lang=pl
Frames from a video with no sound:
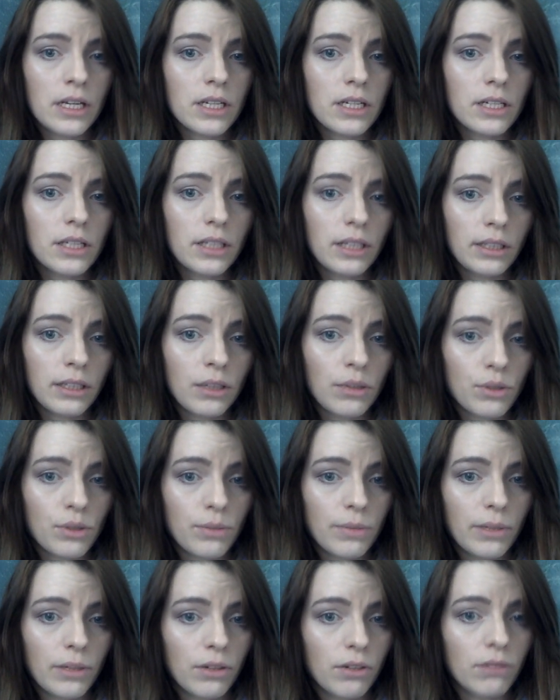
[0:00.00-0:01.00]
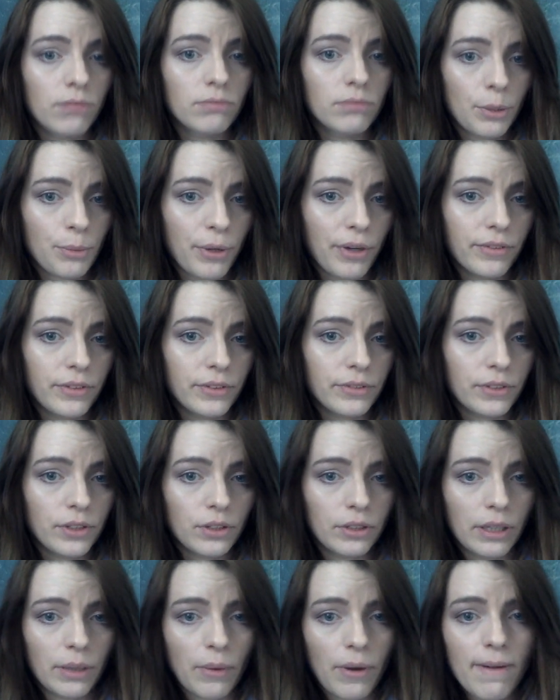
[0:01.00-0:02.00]
że dana osoba go naprawdę
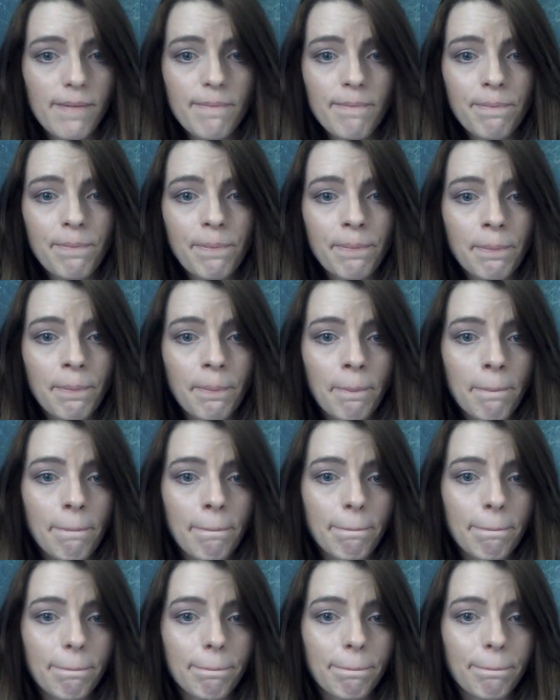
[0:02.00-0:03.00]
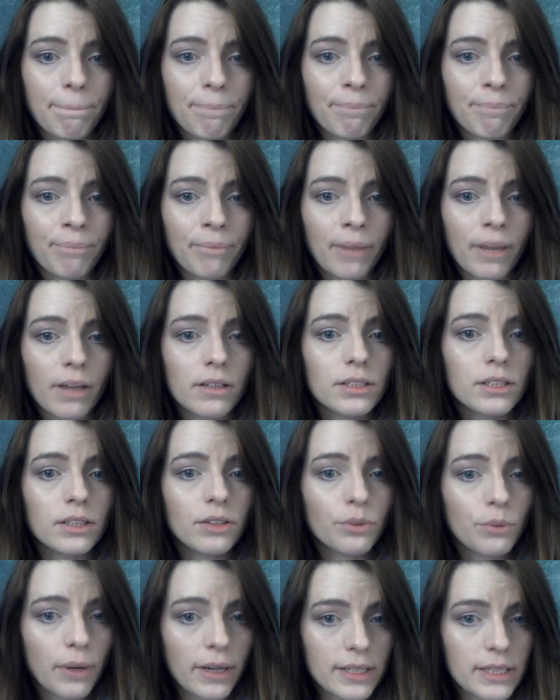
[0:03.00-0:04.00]
wykonała. Mm,
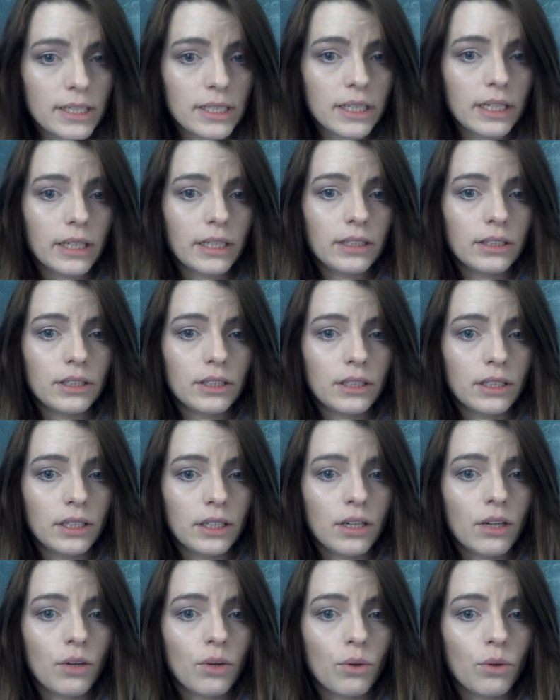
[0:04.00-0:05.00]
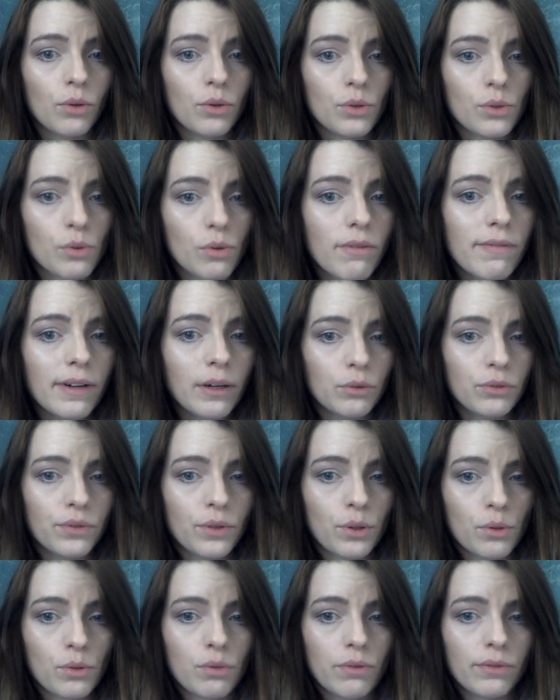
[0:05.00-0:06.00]
sytuacje, gdy słowa
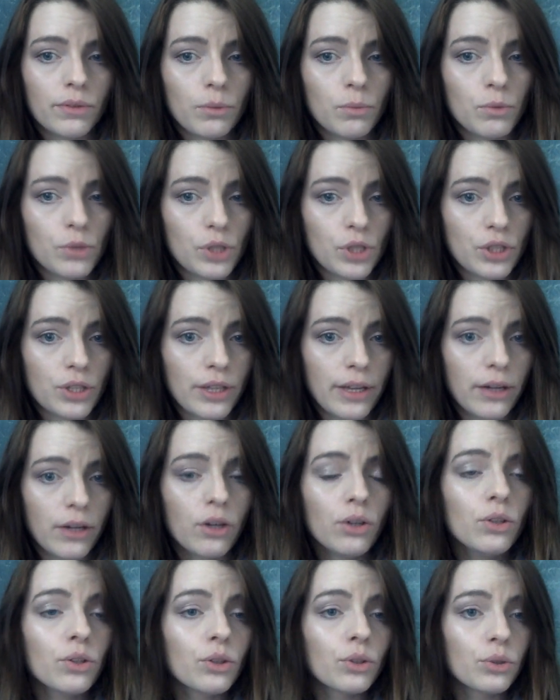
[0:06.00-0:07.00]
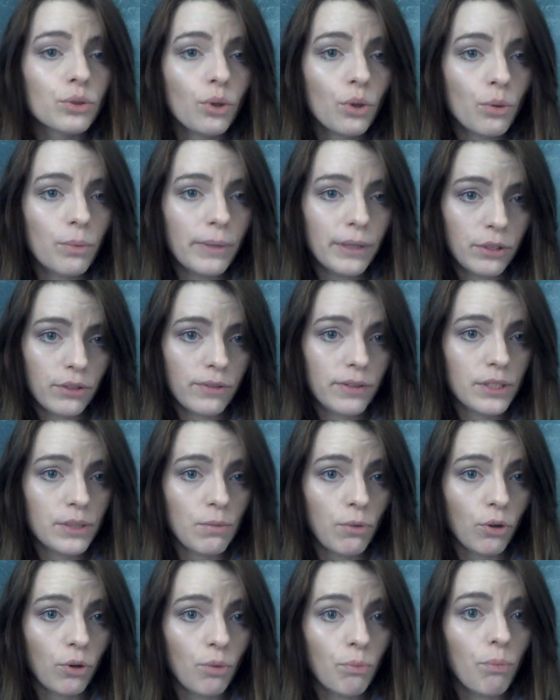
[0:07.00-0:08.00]
utworu słowno-muzycznego dokumentować
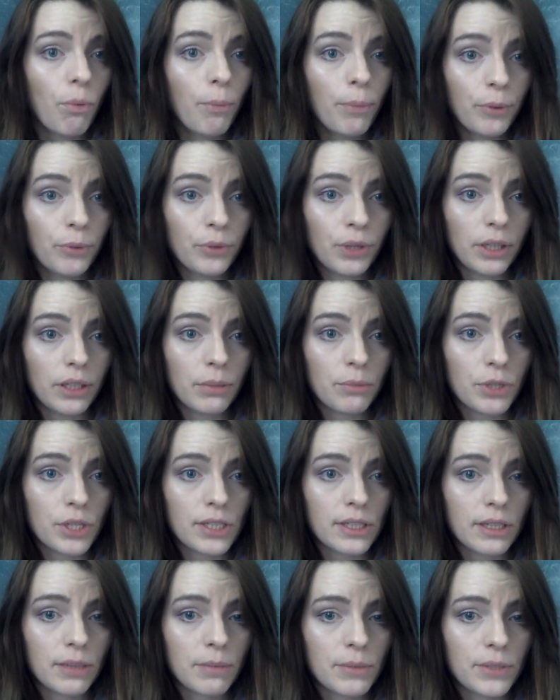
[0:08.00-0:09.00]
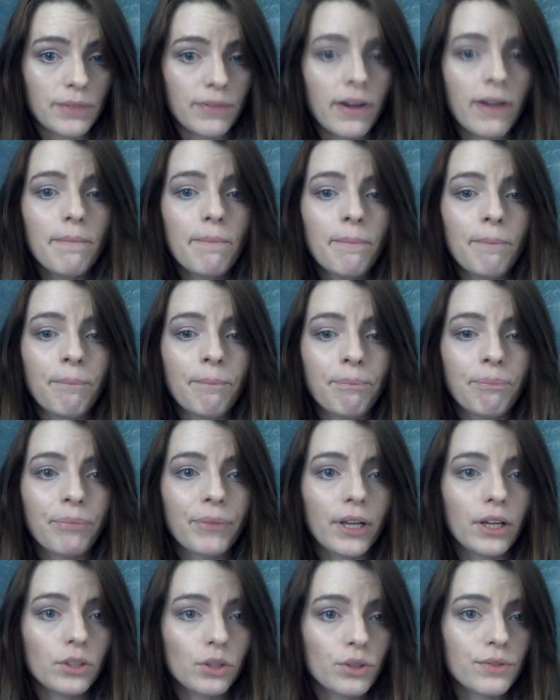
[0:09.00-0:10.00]
mogą popełnienie przestępstwa.
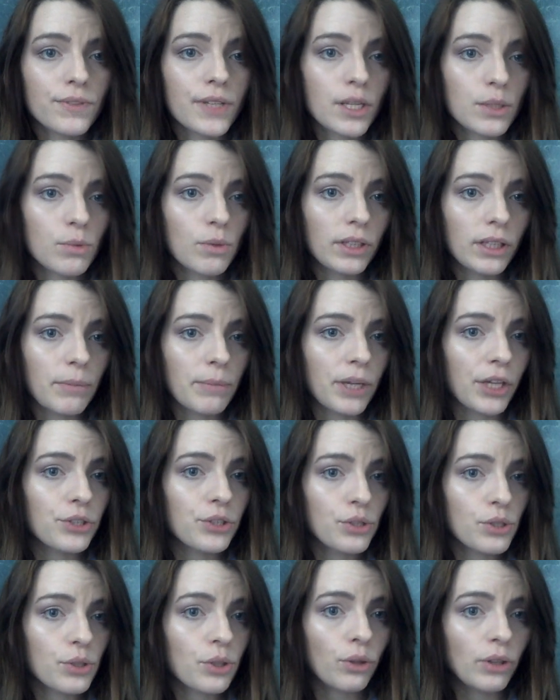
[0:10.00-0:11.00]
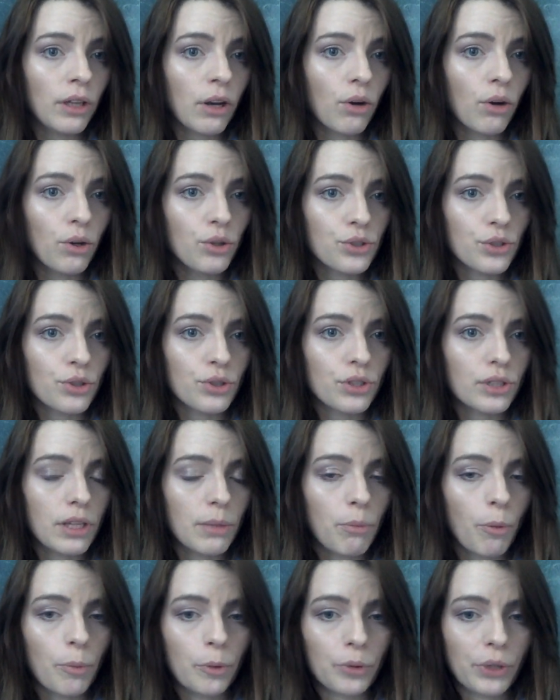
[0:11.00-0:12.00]
Ktoś wskazuje tam jakieś istotne okoliczności
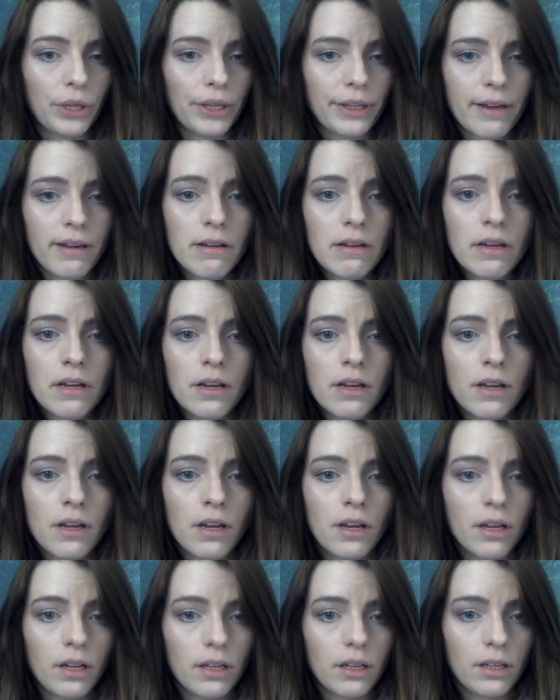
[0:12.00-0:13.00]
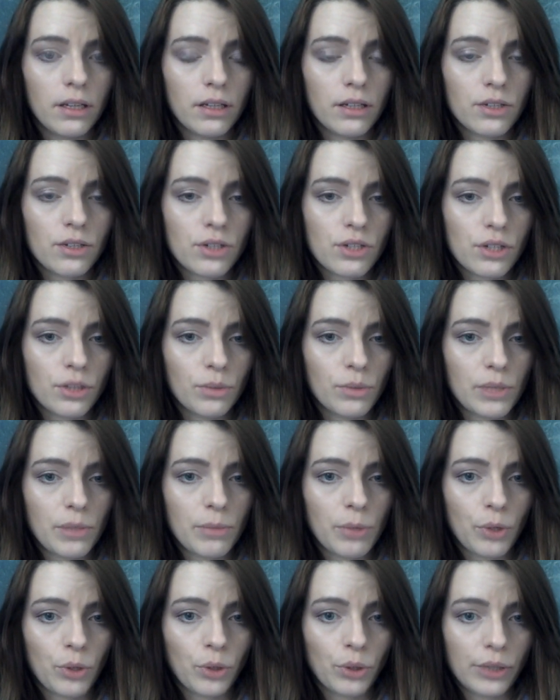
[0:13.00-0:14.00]
dla popełnienia y, czynu
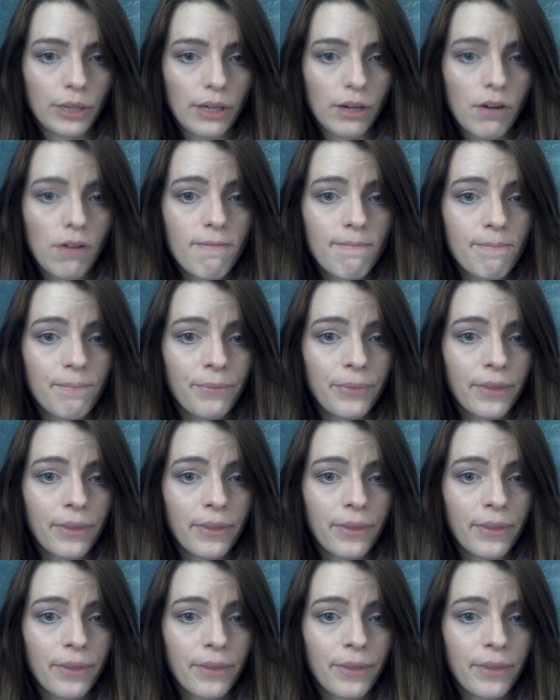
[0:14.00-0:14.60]
zabronionego